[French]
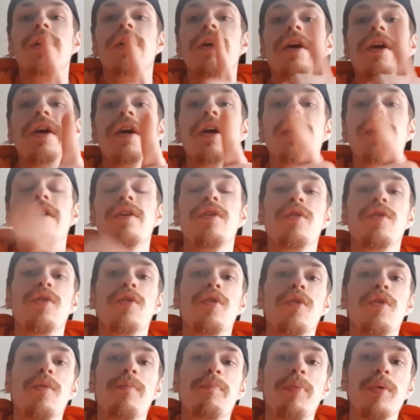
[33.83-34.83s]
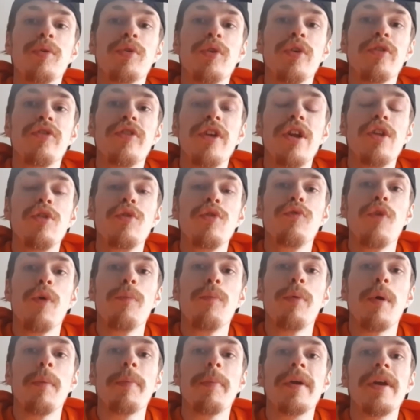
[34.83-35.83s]
et le potentiel nouveau
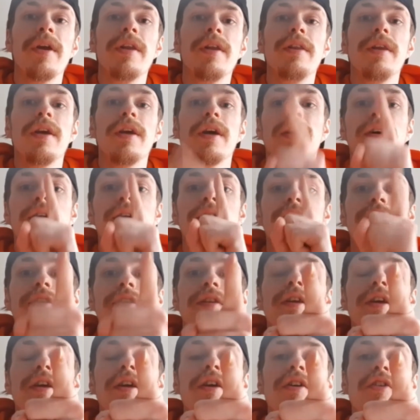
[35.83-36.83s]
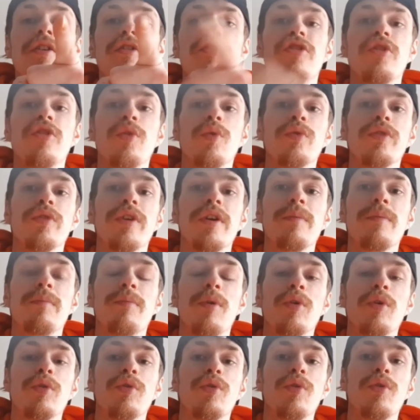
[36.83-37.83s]
propriétaire des Girondins de
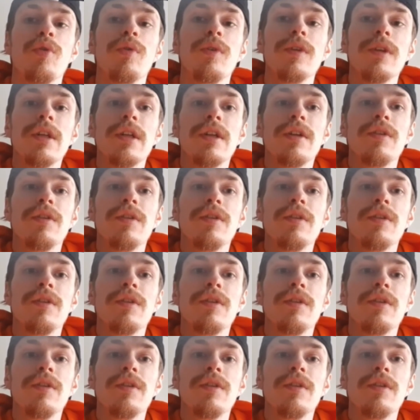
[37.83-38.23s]
Bordeaux.